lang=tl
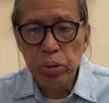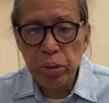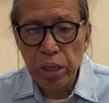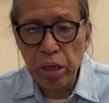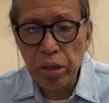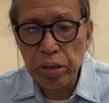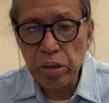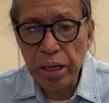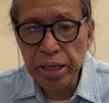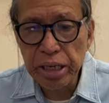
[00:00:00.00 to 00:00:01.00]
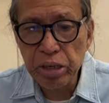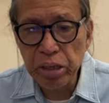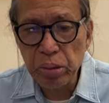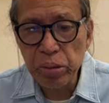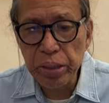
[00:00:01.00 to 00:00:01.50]
ayun lalagay
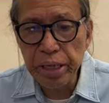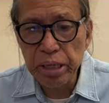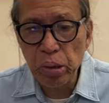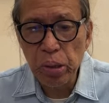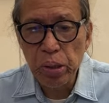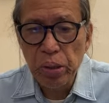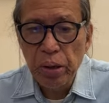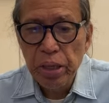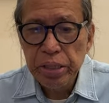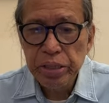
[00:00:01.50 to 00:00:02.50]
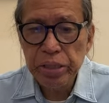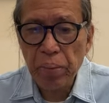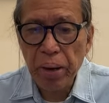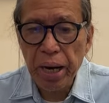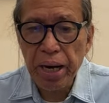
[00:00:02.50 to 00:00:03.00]
nyo ng uling ito.
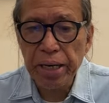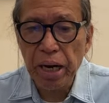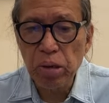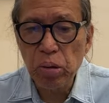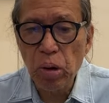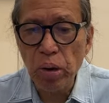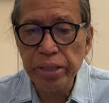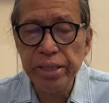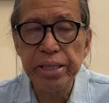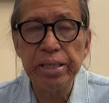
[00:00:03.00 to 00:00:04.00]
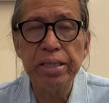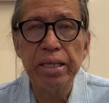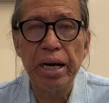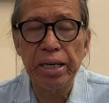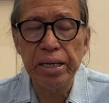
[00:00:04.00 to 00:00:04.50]
Sama ng golden
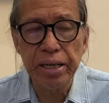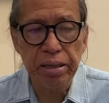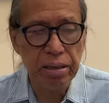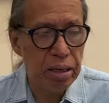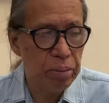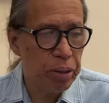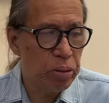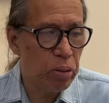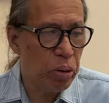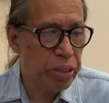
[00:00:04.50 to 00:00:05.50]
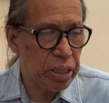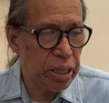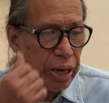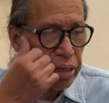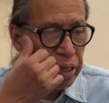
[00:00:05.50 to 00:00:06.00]
garlic. Ano ba yung golden
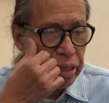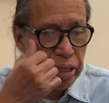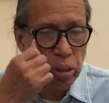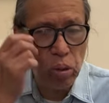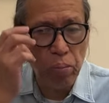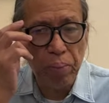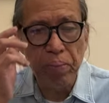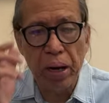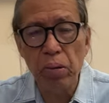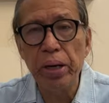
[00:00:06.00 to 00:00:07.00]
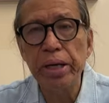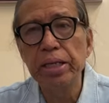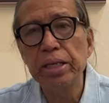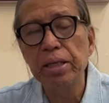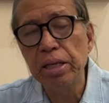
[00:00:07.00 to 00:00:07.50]
garlic? Ginto bang bawang
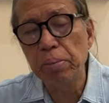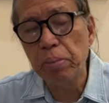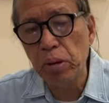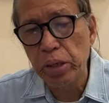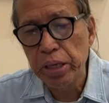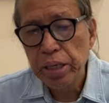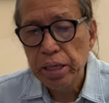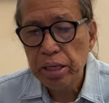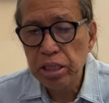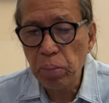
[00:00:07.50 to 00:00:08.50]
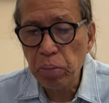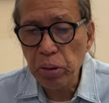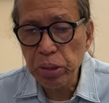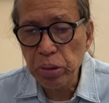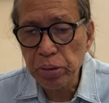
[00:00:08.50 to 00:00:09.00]
yan? Hindi po. Ito po
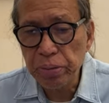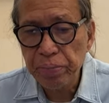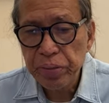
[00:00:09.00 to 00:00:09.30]
yung